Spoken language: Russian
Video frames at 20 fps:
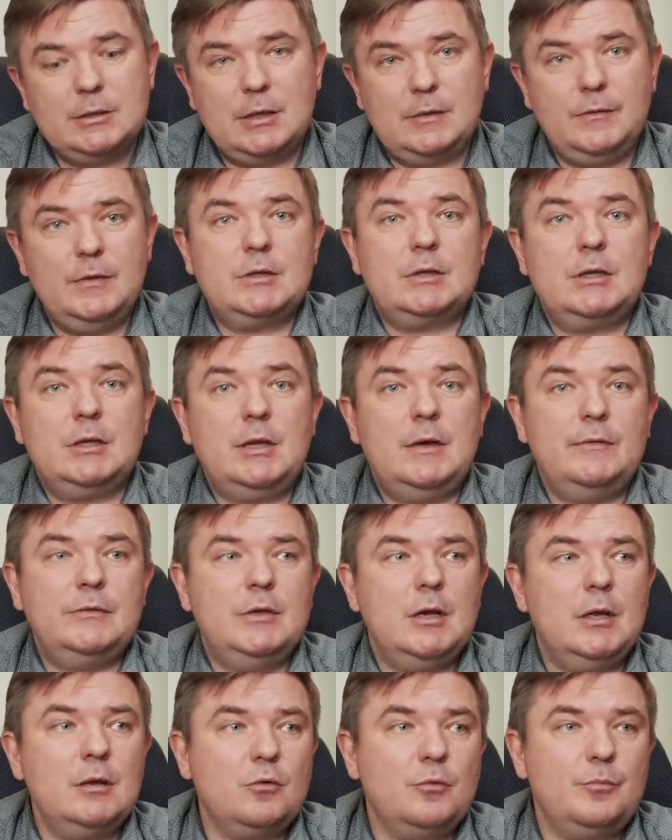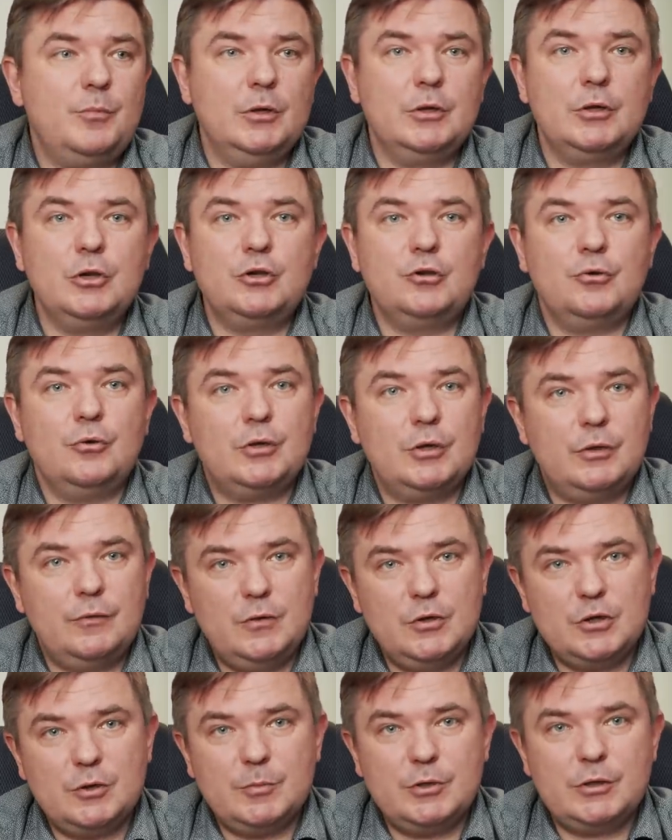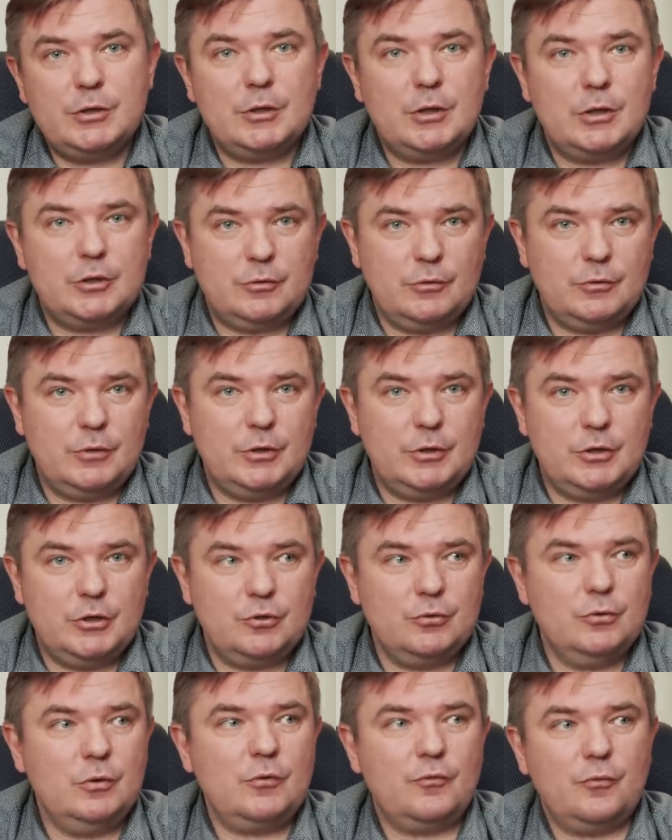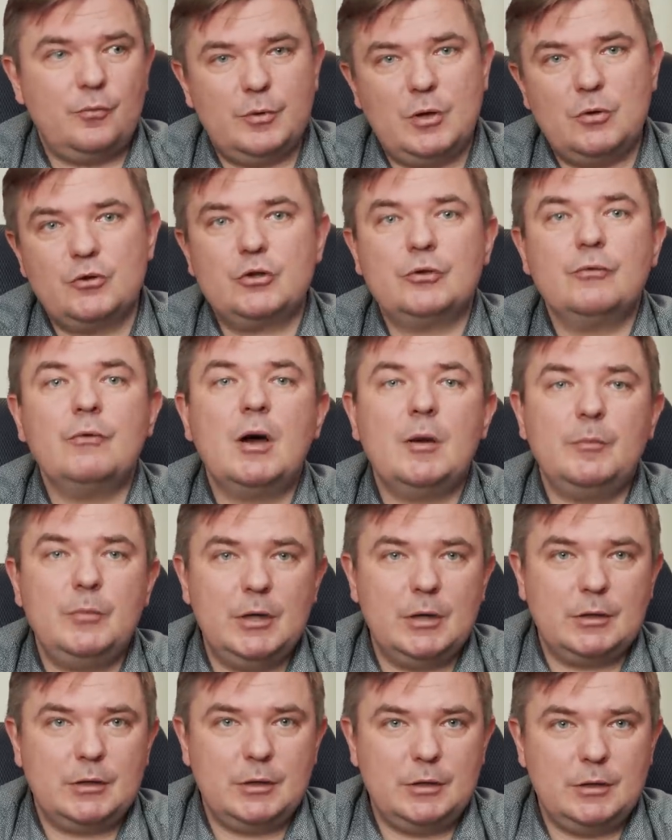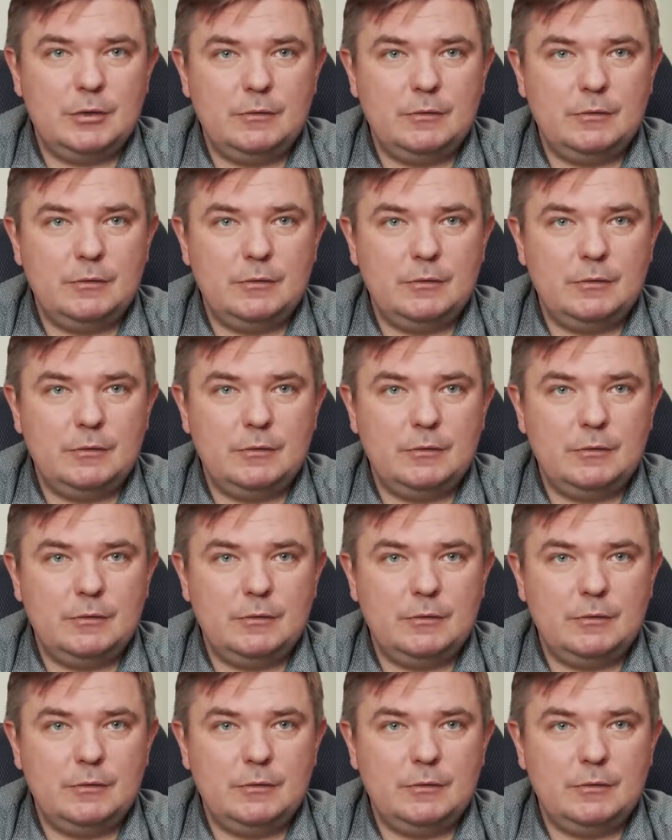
Соответственно, я взял, купил еще недвижимости на 100 тысяч долларов, у меня уже два объекта